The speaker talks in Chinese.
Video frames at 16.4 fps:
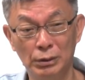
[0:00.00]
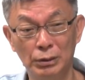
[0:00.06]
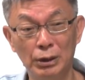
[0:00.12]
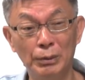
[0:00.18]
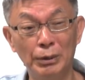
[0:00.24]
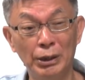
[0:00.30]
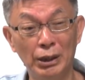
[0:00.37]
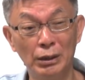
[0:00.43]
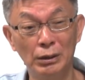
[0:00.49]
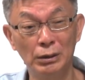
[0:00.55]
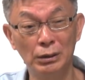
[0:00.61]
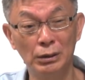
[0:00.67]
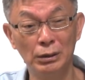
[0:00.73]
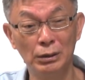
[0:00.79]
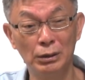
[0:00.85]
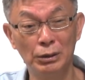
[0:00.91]
对不对？
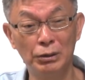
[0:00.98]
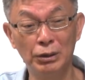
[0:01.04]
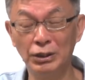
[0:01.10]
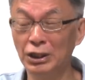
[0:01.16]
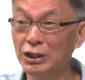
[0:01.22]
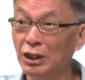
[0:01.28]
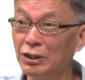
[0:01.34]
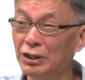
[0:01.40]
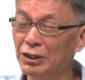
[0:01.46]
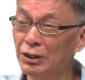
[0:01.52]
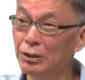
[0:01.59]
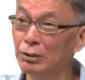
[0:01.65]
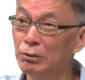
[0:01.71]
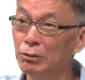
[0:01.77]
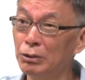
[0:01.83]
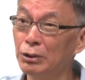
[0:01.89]
所以你相信的
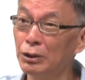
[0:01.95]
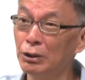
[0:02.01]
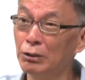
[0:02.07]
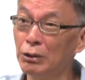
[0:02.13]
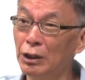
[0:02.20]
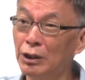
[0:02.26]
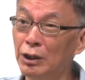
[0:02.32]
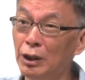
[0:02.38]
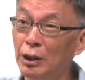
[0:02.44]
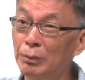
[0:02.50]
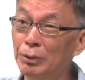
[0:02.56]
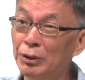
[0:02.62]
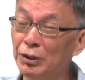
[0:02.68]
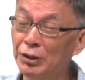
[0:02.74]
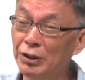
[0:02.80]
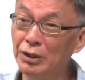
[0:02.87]
是 Google 的软体，而
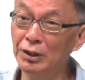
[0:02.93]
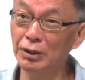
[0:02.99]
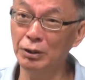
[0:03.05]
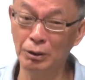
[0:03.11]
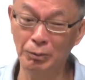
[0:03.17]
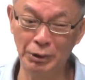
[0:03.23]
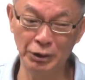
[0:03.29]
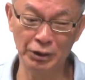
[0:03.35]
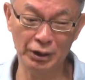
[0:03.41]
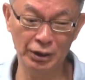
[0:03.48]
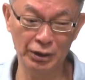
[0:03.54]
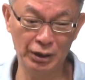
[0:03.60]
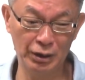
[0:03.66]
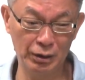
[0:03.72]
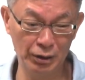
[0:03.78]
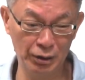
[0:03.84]
不是真正有没有这个
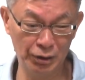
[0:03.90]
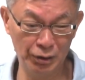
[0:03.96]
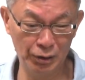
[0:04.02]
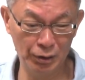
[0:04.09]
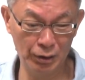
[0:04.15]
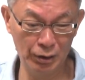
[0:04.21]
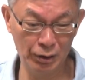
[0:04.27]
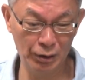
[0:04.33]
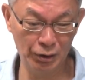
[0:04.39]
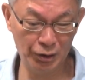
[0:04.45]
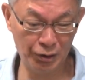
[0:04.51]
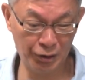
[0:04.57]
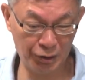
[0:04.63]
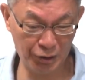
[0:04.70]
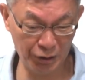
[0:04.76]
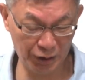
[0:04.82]

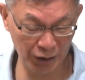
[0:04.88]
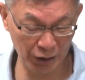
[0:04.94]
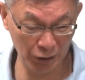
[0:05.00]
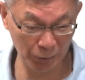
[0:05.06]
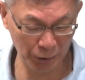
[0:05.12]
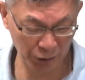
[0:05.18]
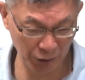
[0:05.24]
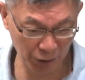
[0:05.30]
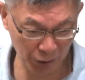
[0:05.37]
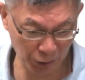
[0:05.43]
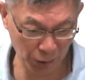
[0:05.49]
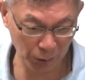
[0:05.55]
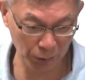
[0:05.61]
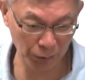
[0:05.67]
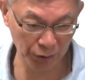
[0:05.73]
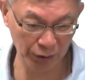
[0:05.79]
世界有没有这个
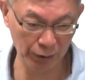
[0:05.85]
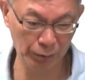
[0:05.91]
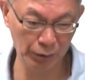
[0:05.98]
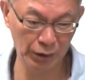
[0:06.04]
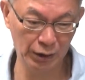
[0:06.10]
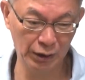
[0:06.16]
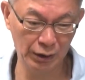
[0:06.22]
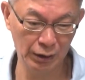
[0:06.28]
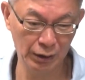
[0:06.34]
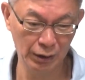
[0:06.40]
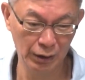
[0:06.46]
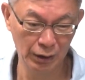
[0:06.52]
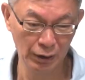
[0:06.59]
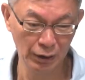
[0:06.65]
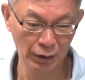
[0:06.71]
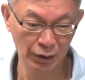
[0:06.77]
角落这个问题。
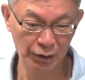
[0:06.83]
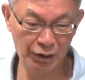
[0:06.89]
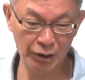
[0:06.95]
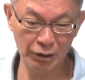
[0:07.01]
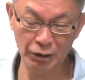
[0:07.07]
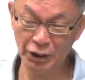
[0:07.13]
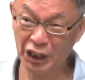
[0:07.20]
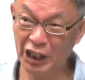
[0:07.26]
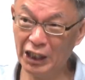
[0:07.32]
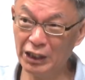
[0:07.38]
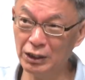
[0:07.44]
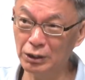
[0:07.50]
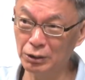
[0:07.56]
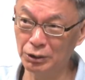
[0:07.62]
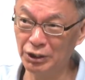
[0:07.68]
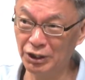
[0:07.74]
这种
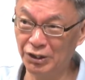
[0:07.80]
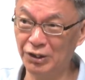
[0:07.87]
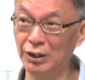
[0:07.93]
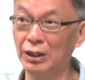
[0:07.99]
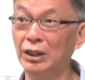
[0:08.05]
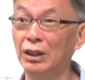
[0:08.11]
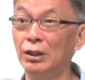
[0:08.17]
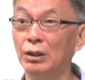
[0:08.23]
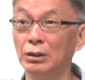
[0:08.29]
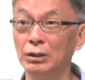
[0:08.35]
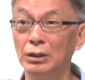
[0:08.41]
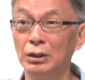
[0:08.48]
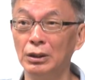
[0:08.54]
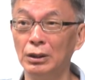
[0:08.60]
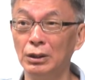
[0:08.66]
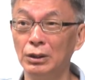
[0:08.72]
categories 的应用，
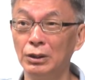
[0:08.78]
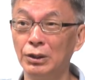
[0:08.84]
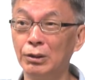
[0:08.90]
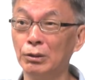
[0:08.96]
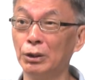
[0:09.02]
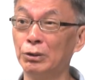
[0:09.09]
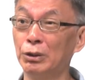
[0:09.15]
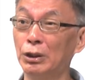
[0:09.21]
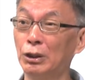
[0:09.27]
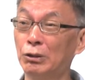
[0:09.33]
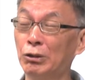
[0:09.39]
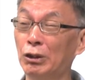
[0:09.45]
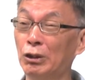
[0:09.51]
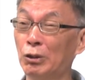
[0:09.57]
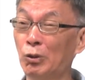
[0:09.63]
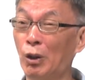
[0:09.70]
是我觉得
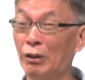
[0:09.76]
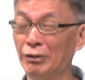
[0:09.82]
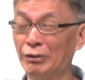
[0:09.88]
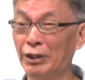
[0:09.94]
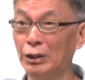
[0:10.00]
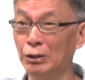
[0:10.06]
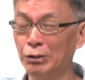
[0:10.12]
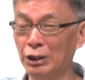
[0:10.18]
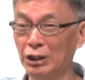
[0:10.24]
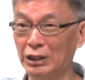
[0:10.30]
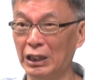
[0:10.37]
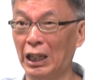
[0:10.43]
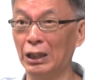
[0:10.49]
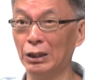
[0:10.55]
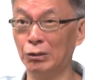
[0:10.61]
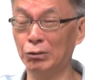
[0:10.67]
最广泛、最
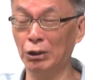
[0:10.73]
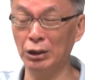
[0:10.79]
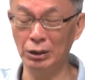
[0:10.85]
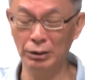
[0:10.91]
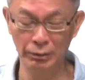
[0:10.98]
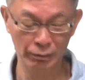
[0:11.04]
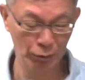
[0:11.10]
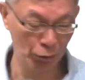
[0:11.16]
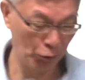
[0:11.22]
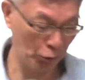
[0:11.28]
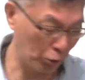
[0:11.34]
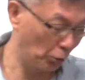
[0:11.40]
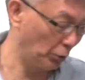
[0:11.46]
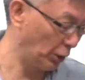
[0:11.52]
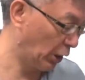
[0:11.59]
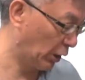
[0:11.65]
大、最
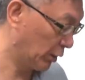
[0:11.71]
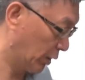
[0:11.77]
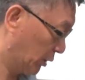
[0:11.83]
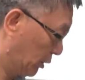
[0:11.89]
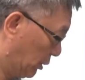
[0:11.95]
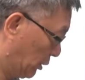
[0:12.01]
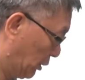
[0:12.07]
重要的